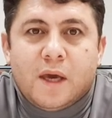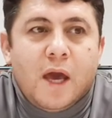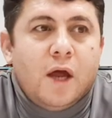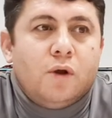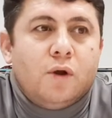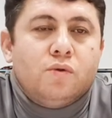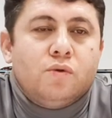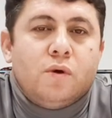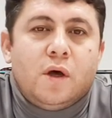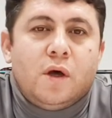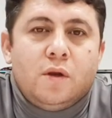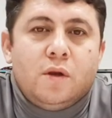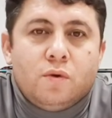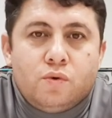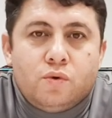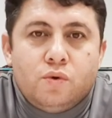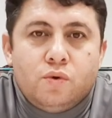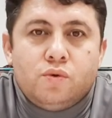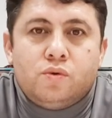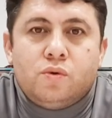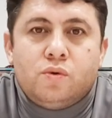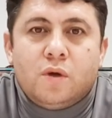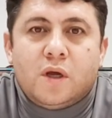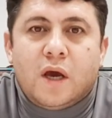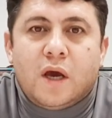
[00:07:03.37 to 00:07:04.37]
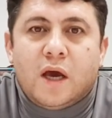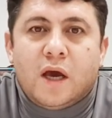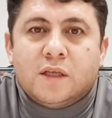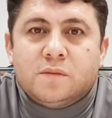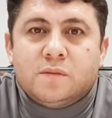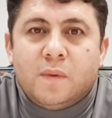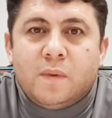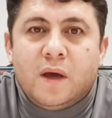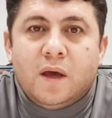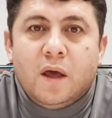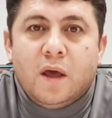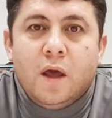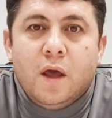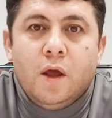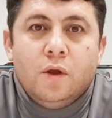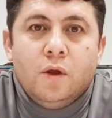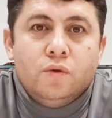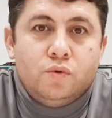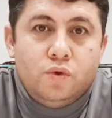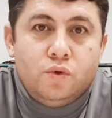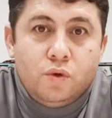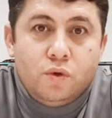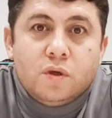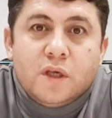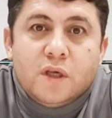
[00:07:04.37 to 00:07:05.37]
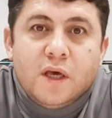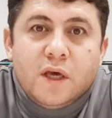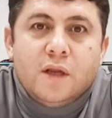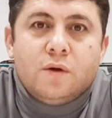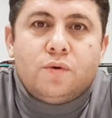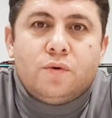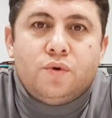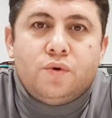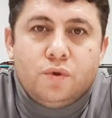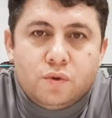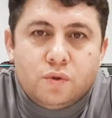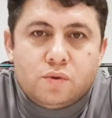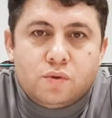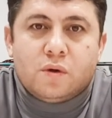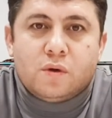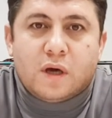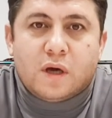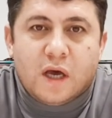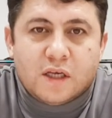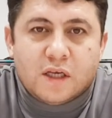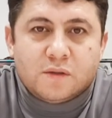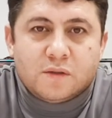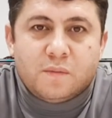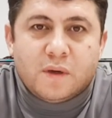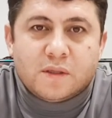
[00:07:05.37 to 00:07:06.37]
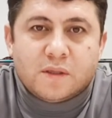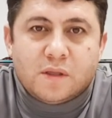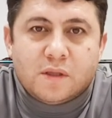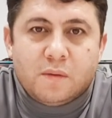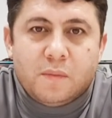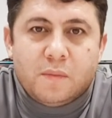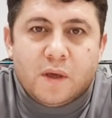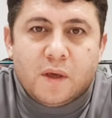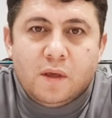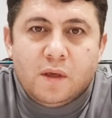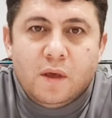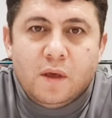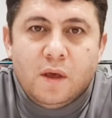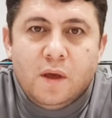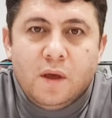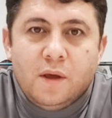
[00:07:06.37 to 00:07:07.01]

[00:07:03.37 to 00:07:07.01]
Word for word: Erdoğan'ın kuyusunu kazmak Türkiye'nin kuyusunu kazmak demek.